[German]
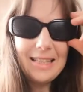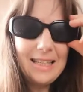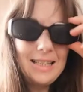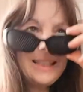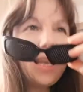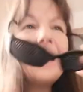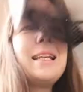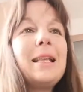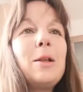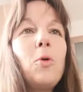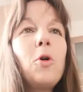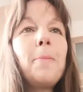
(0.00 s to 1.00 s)
Was ist
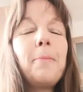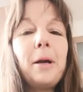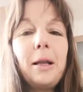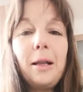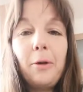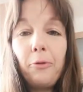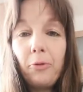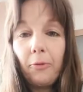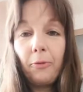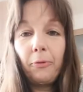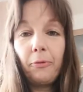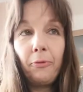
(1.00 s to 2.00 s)
eine Lochbrille? Für,
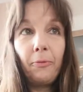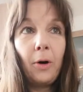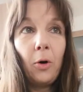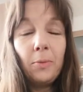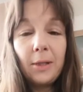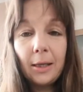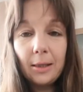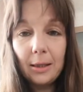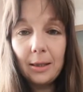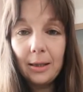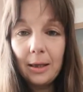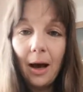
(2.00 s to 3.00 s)
warum setze
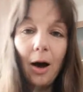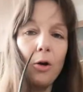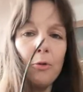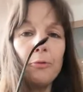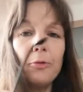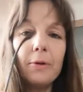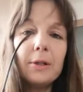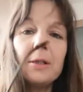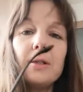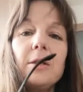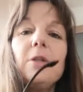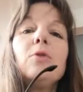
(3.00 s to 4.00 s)
ich die auf? Für was
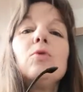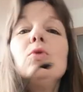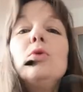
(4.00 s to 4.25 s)
ist die